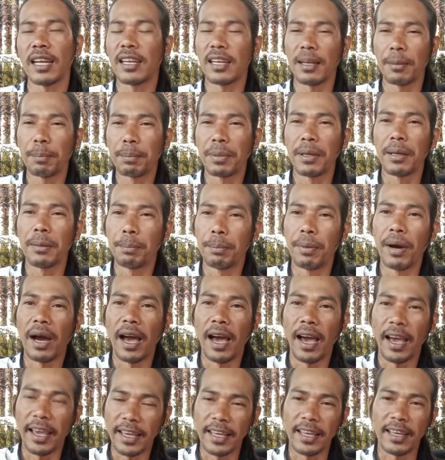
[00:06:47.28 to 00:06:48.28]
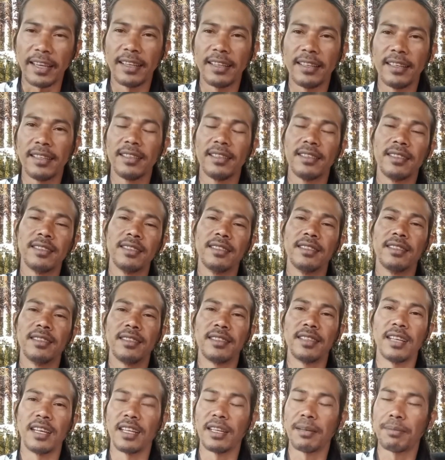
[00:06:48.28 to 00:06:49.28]
kan lebih baik
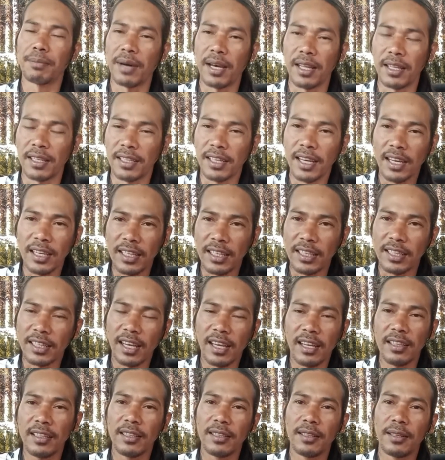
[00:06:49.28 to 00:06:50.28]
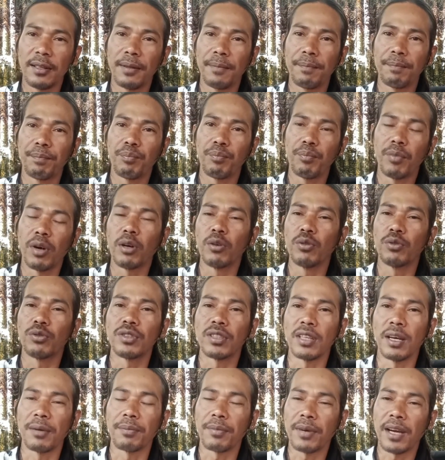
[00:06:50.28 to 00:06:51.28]
daripada kita
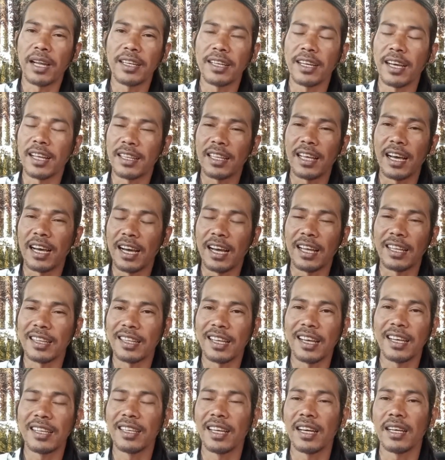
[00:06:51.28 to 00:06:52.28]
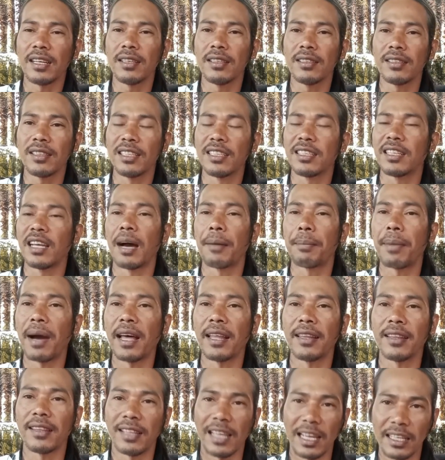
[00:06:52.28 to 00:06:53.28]
mengucapkan kata-kata yang tidak
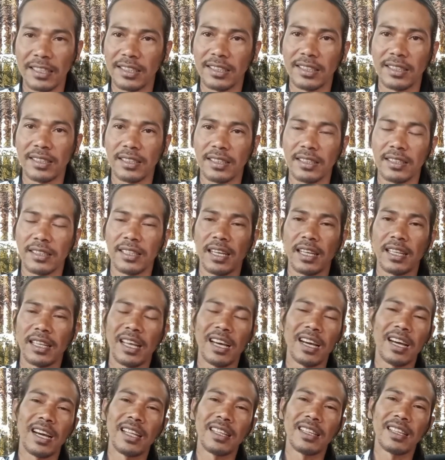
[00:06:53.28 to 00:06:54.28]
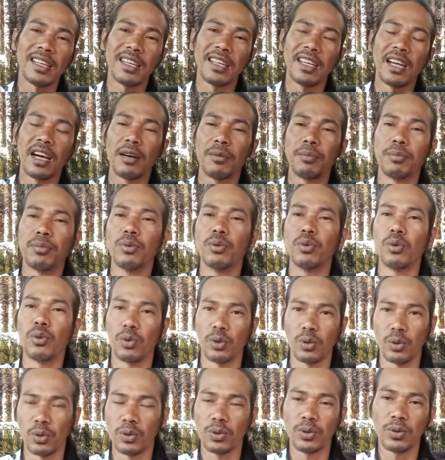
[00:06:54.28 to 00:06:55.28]
pantas, kata-kata yang
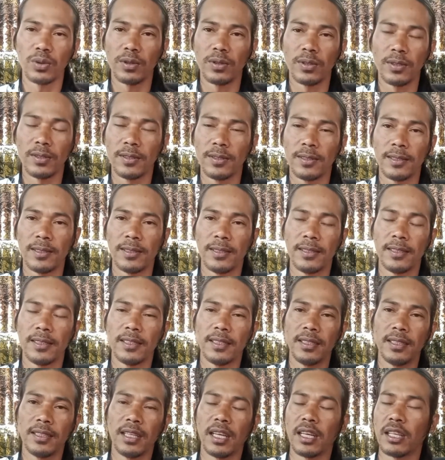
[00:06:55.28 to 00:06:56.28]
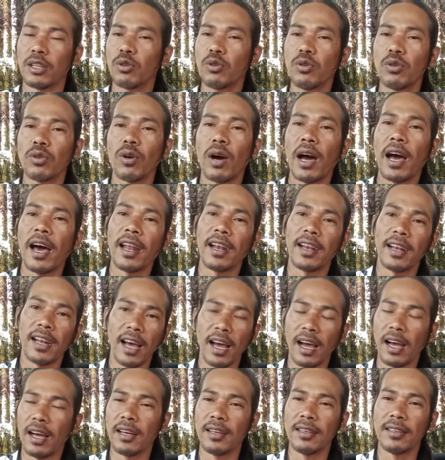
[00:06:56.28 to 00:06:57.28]
buruk. Nah, itu untuk
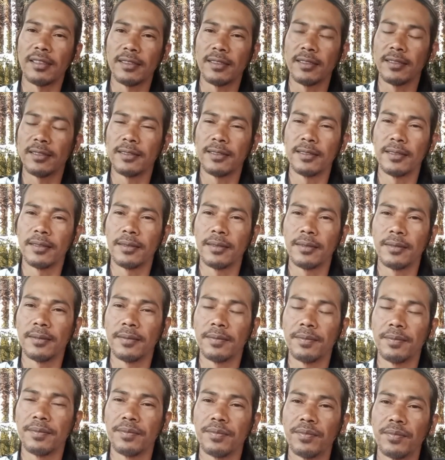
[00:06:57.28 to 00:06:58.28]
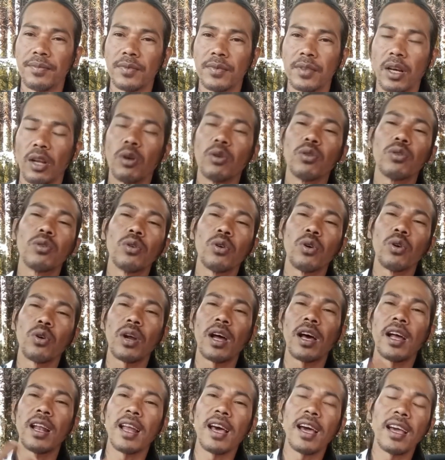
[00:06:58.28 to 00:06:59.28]
anak. Kalau nah, untuk
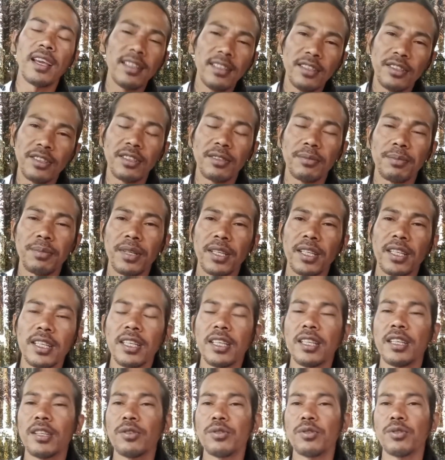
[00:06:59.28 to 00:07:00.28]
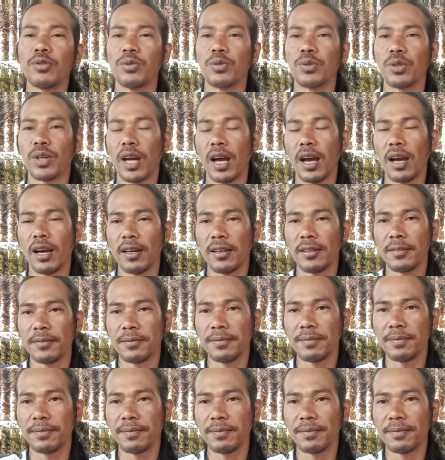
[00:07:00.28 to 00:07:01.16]
orang lain ya seperti itu juga.